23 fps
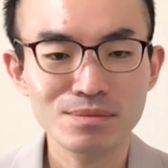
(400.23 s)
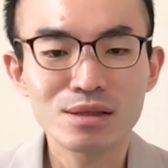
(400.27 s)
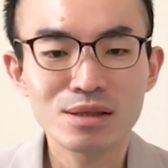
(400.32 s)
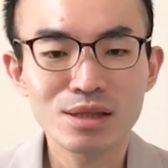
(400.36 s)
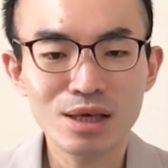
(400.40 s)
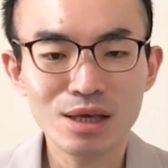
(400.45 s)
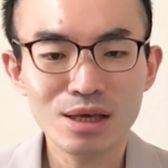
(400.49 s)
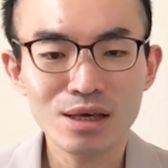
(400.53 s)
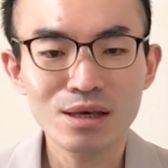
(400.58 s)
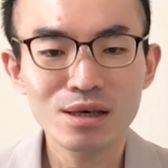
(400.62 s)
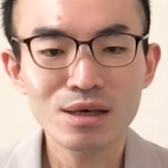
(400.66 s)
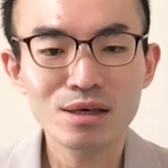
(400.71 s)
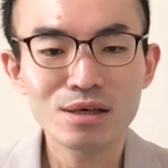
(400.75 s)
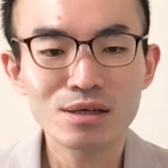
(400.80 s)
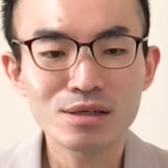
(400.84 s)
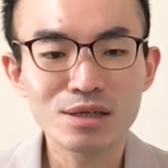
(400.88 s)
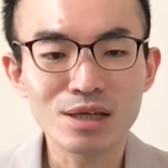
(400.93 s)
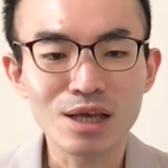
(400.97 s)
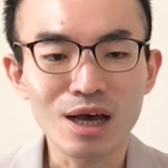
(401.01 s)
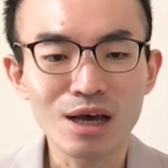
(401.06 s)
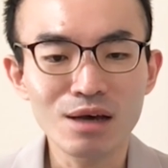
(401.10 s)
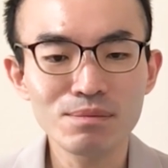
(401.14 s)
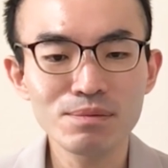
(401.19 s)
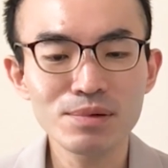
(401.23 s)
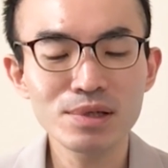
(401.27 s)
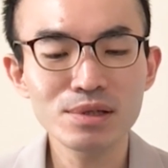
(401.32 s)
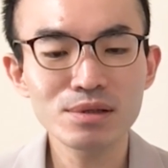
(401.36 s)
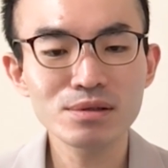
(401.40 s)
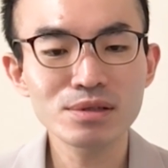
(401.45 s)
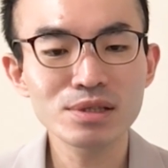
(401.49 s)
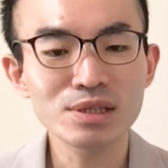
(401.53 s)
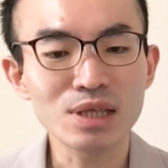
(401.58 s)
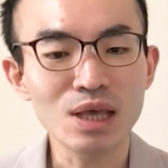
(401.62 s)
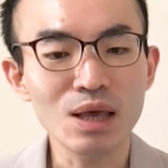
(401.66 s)
で、リハビリ
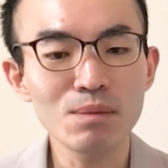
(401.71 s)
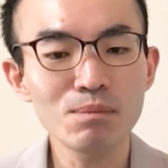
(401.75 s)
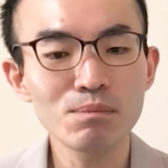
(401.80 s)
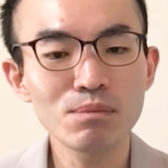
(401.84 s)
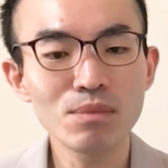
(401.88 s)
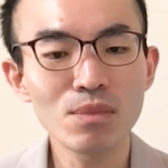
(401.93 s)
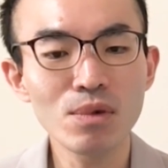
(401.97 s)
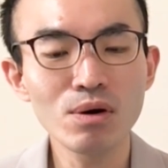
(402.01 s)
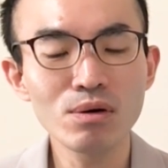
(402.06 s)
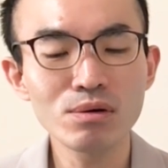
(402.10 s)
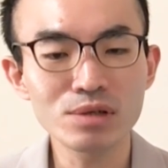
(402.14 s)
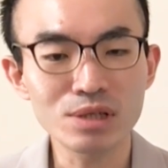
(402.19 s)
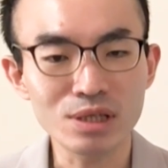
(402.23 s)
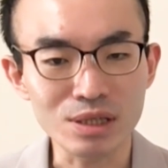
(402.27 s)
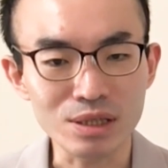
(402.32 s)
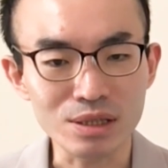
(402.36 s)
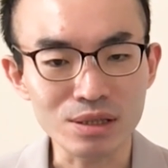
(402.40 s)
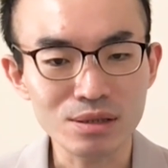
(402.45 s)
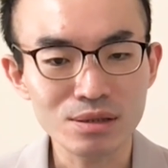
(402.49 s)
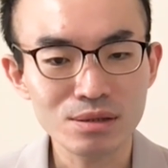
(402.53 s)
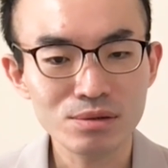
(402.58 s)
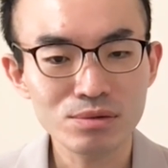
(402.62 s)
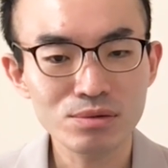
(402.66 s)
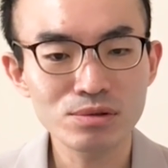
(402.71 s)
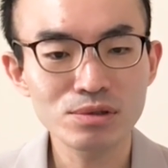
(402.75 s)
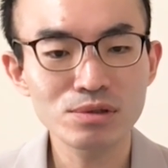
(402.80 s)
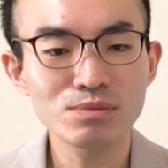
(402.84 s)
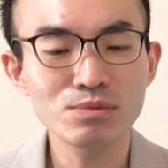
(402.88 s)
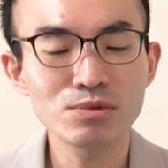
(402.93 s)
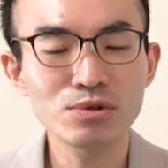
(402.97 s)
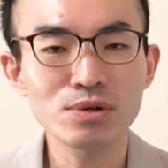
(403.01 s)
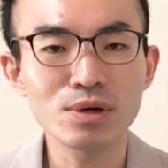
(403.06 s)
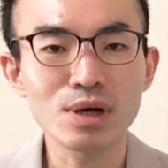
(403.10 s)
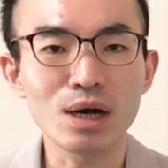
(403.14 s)
の専門医という
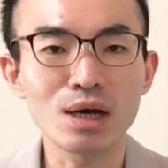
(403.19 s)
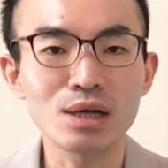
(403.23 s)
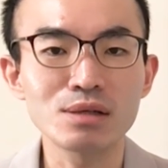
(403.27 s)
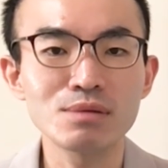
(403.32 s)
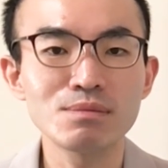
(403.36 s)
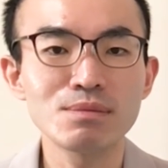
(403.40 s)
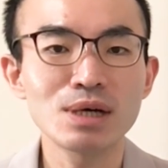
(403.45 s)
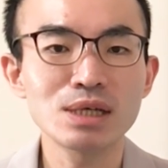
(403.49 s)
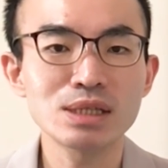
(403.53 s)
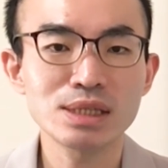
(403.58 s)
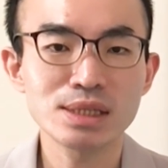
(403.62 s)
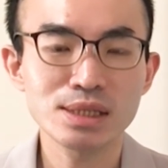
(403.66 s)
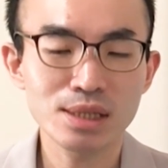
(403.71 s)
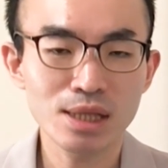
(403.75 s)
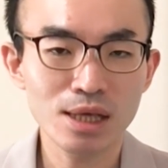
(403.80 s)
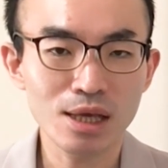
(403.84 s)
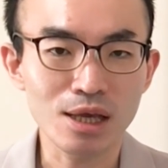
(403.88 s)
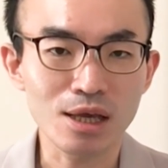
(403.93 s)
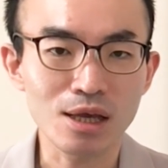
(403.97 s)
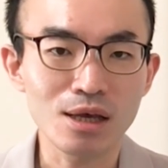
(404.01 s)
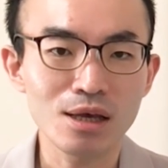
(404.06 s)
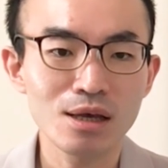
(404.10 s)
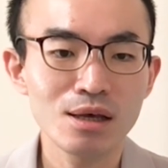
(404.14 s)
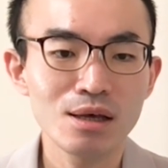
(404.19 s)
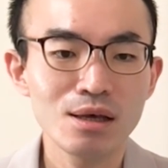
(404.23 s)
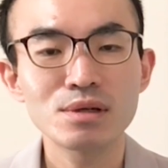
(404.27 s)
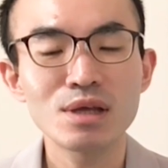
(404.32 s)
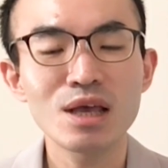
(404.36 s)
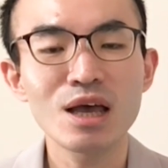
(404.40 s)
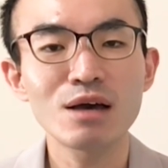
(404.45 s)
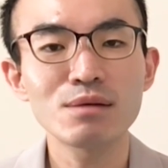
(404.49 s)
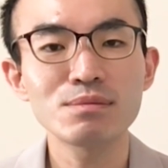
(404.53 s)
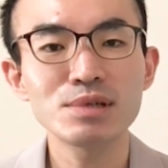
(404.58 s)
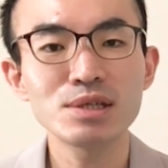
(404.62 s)
ものがありまして、
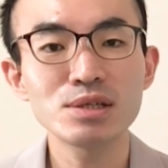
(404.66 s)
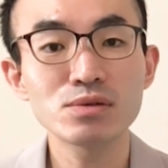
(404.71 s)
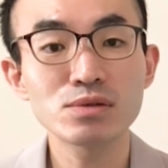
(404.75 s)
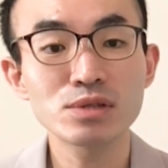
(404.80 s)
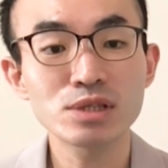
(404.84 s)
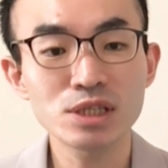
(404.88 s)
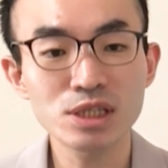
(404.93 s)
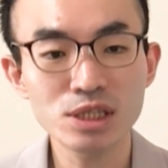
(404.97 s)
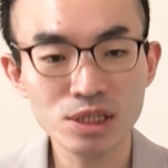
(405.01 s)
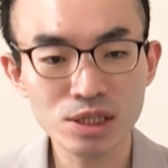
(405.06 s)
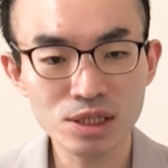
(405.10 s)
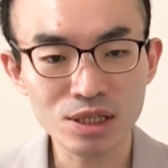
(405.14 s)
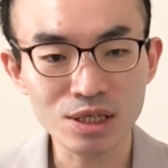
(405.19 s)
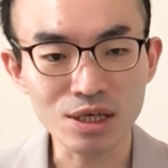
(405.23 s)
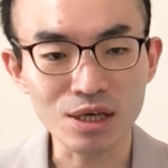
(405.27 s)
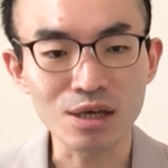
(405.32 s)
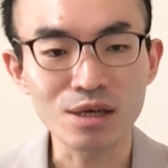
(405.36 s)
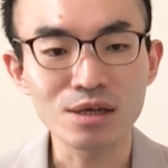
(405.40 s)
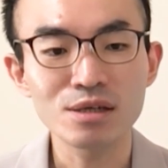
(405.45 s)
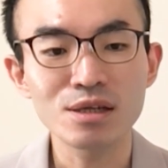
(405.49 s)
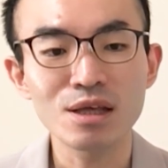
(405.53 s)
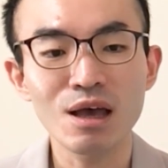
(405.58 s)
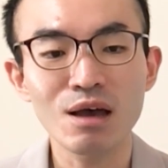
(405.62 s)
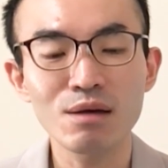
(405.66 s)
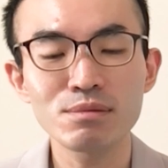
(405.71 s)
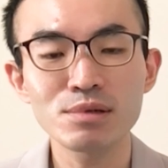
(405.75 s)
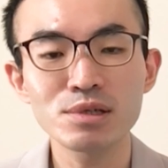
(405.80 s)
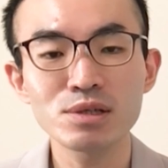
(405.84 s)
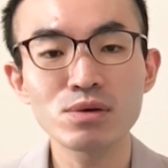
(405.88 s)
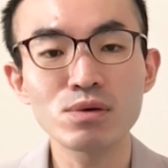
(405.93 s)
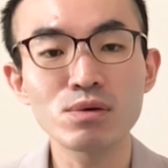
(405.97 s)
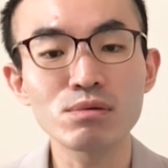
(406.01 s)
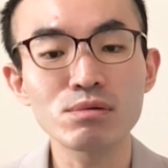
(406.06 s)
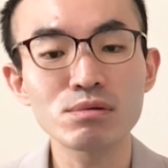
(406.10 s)
リハビリの知識、
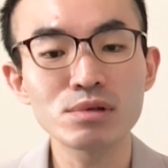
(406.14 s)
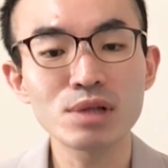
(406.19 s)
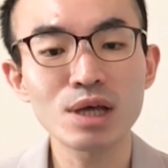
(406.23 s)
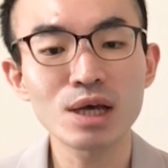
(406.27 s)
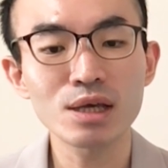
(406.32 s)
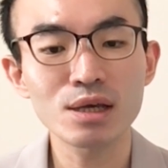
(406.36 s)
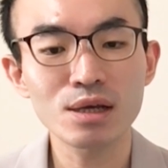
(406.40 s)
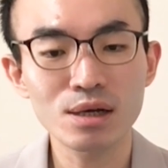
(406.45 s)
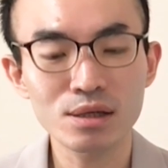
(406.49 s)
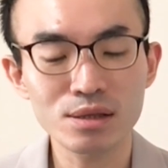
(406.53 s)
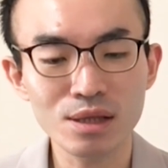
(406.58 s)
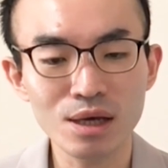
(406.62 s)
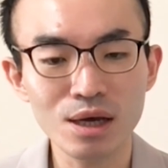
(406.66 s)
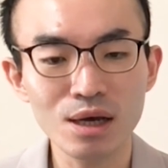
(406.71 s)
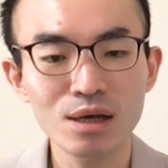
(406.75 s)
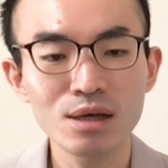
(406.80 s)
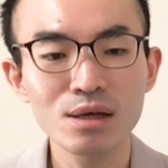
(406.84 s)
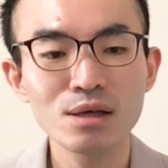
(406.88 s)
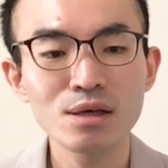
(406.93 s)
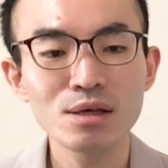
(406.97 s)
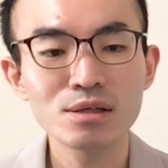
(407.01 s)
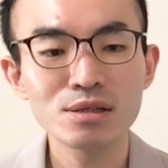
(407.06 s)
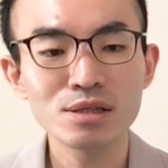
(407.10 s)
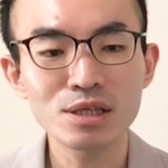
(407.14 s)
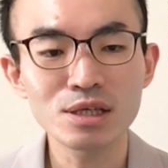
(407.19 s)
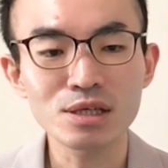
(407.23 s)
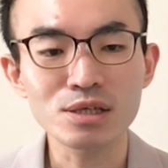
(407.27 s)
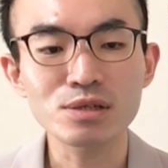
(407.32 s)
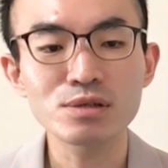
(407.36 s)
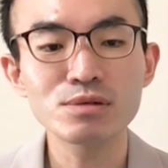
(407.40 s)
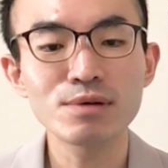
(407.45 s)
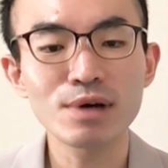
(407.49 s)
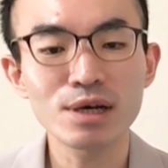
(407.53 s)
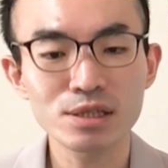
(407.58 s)
リハビリの行い方
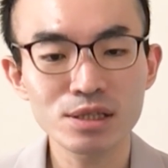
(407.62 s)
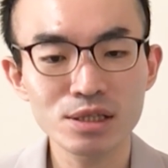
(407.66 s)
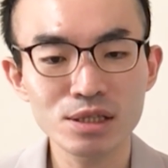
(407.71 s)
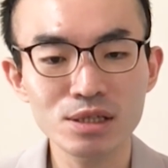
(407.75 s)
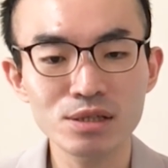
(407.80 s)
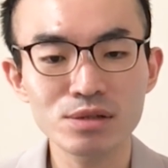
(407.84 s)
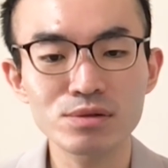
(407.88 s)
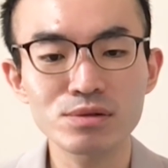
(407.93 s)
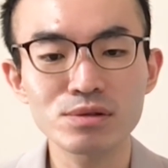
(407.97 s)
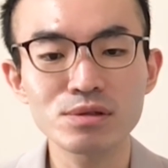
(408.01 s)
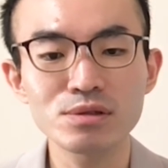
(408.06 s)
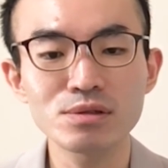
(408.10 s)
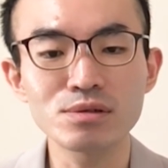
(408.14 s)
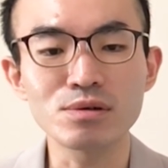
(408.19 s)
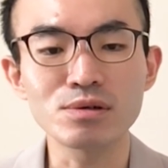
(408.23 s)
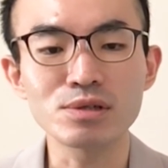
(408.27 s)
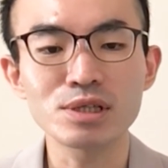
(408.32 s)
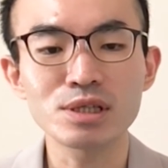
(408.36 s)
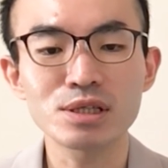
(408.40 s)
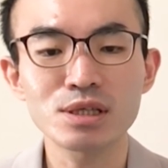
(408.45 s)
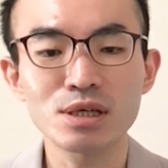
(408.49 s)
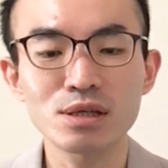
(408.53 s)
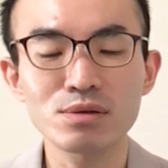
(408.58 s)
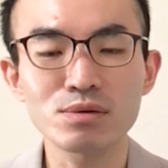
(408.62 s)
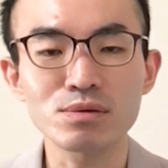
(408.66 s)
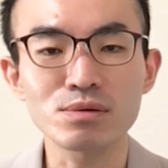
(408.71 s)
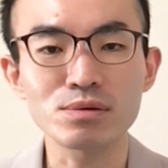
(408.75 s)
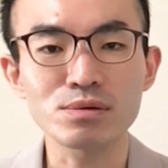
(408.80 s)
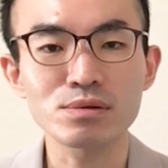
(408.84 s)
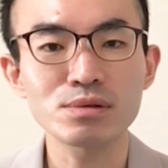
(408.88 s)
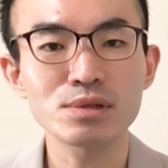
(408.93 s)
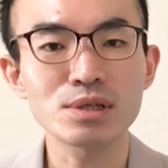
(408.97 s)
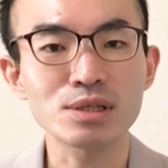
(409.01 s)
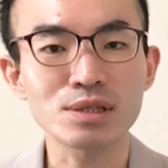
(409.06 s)
に詳しいというお医者さんの
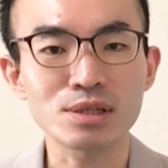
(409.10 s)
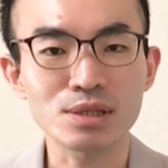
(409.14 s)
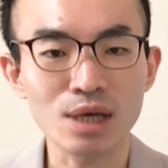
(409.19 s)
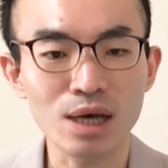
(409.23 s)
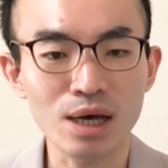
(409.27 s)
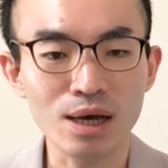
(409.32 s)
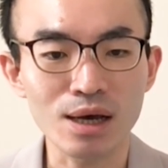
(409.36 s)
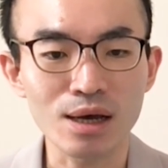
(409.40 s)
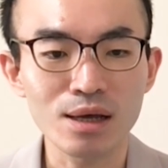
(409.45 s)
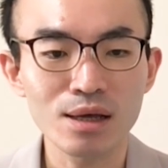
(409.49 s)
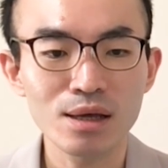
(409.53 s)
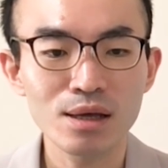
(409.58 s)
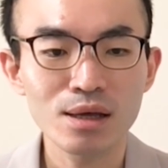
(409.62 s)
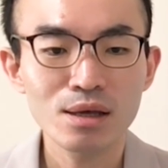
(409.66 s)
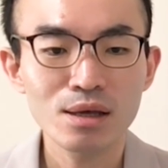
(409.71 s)
ことですが、